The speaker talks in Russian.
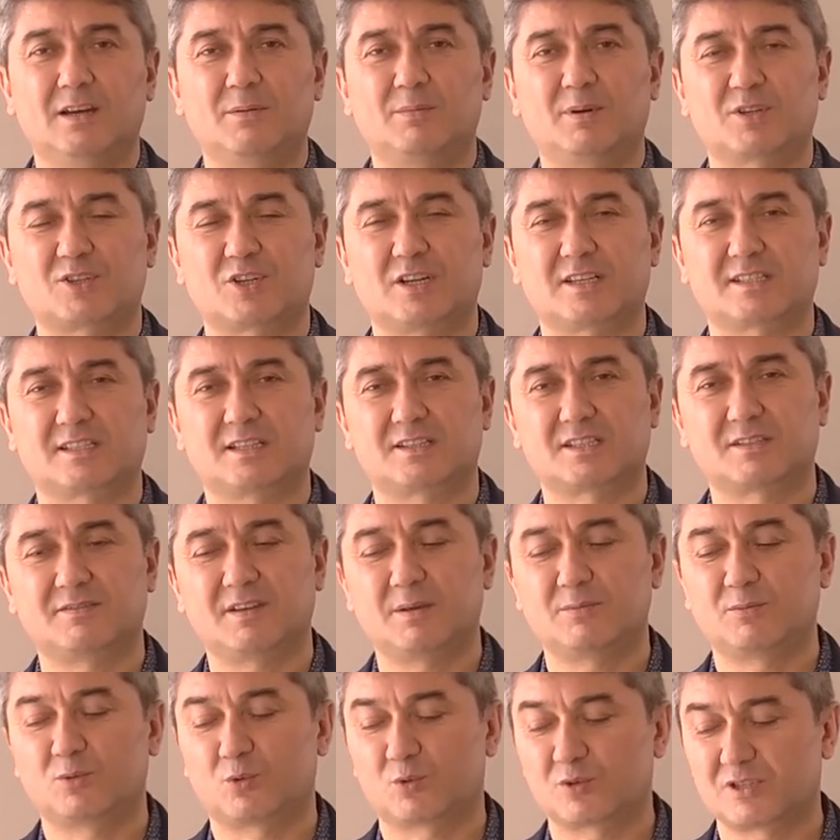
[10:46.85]
Пожалуйста,
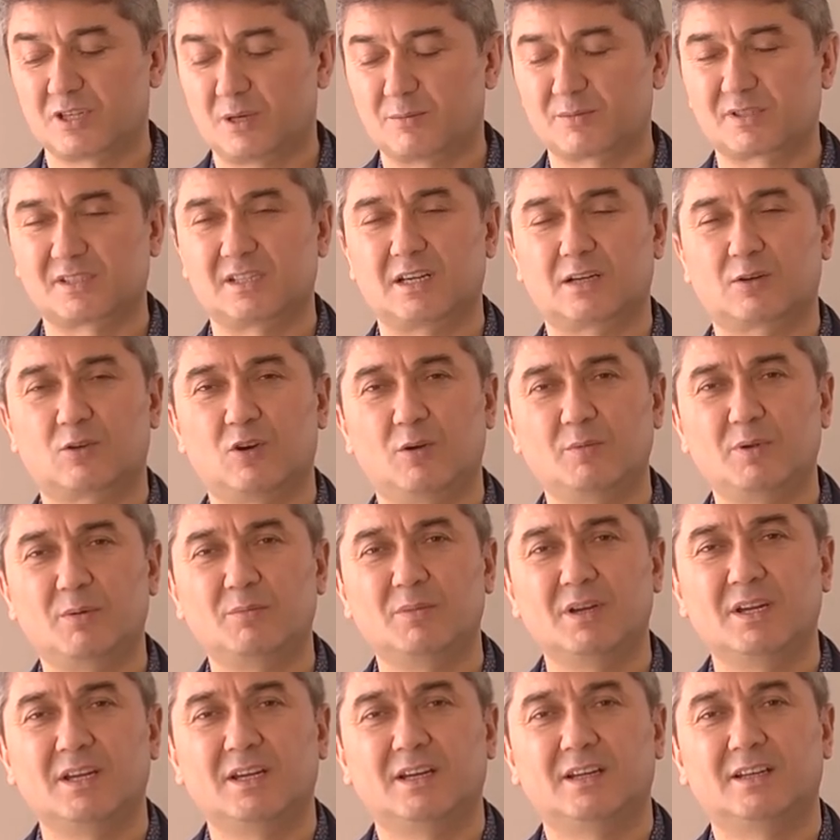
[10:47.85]
своим друзьям,
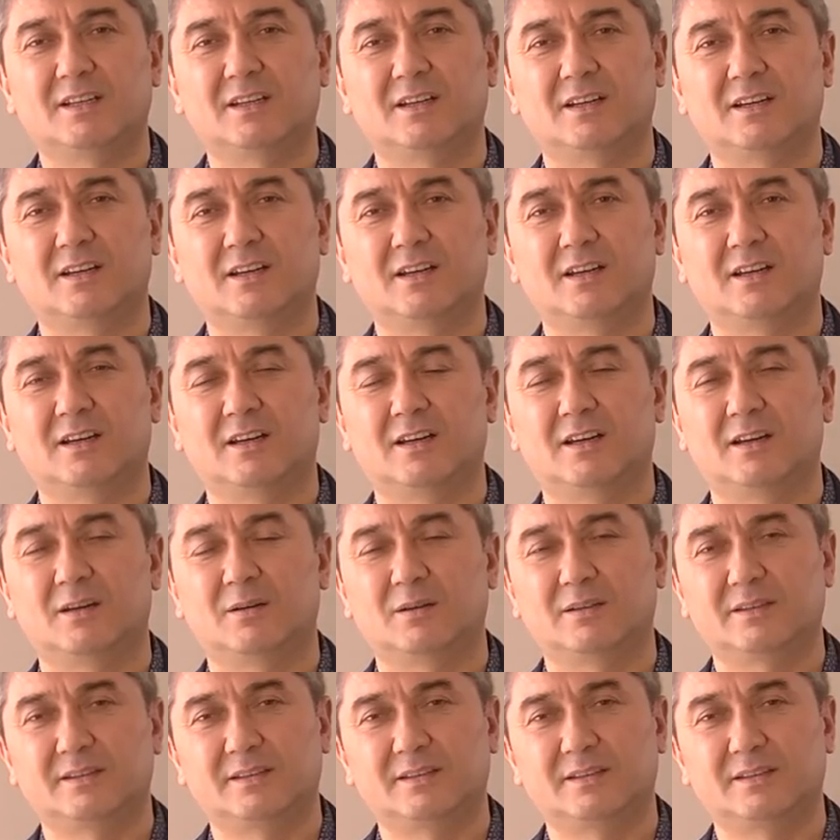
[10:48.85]
знакомым э,